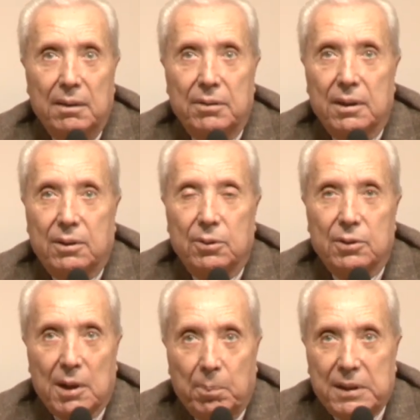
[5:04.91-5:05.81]
avec
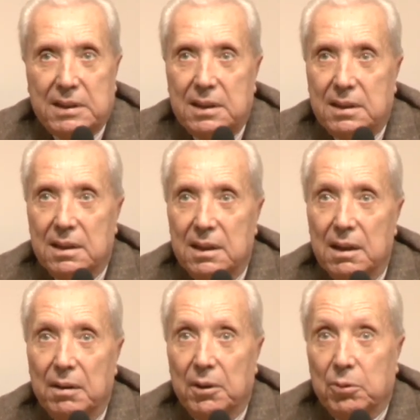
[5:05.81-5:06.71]

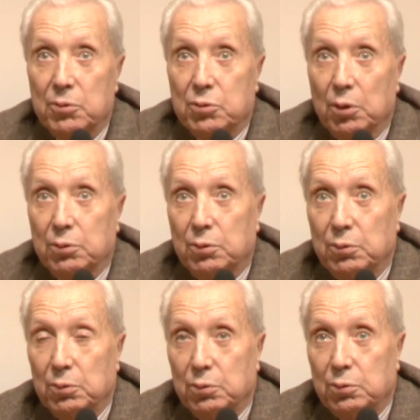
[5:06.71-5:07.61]
simplicité, avec une sorte
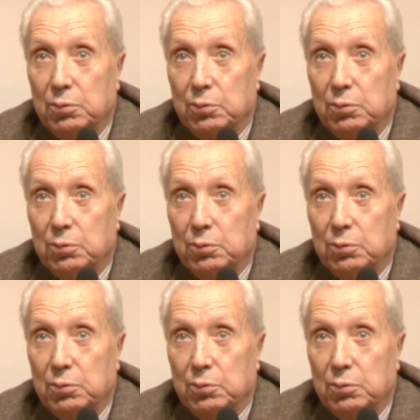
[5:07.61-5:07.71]
de,